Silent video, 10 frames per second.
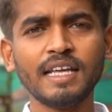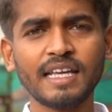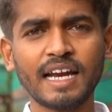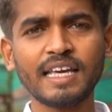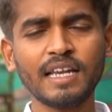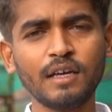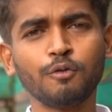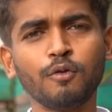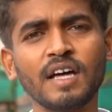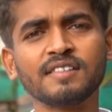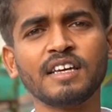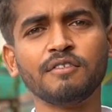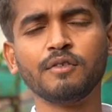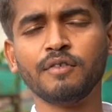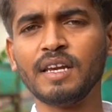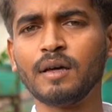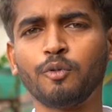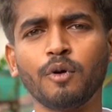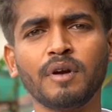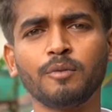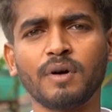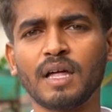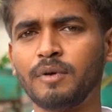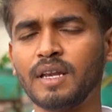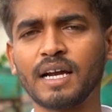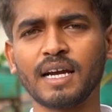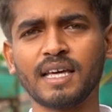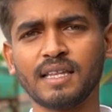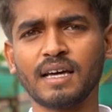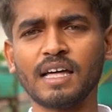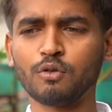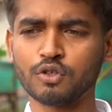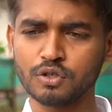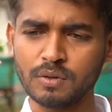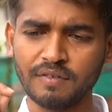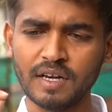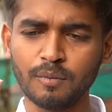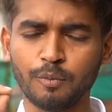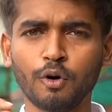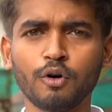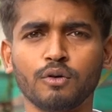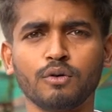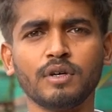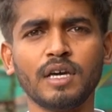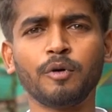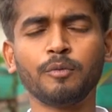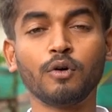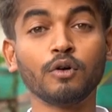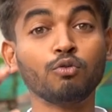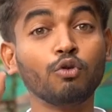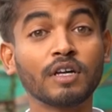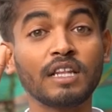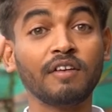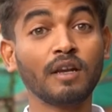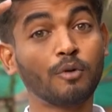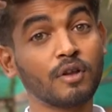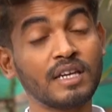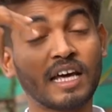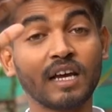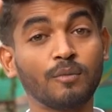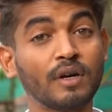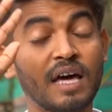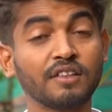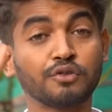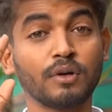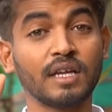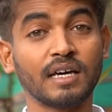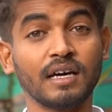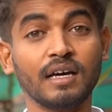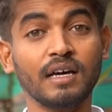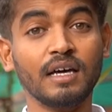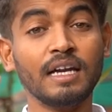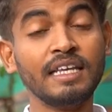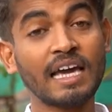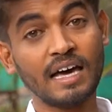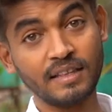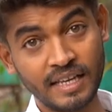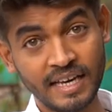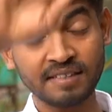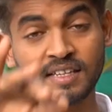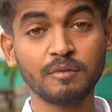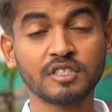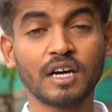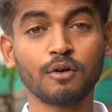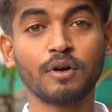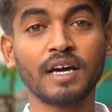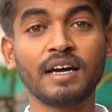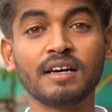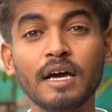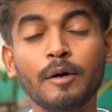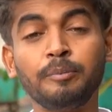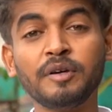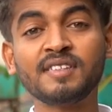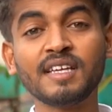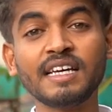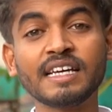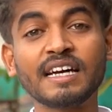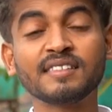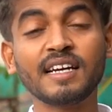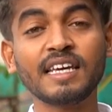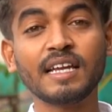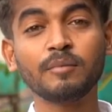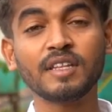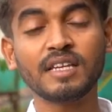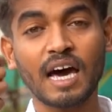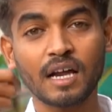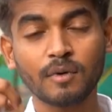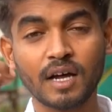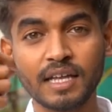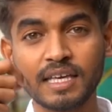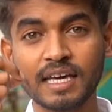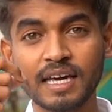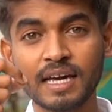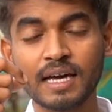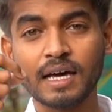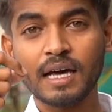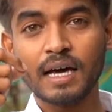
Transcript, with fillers: நீங்கள் நினைக்கிறீங்க ஃபுல்லாக சேவும் வெளில போவே போகாது அப்படிலாம் கிடையாது அது கொஞ்சம் கொஞ்சமாக வெளில போகும் எப்போ போகும் தூக்கத்தில் வெளில போகிறது நிறையா போகணும் அதை சொல்ல நீங்கள் அதுலேயே சேமித்தா கூட பிசிறு கசடி என்பது நார்மலாக நீங்கள்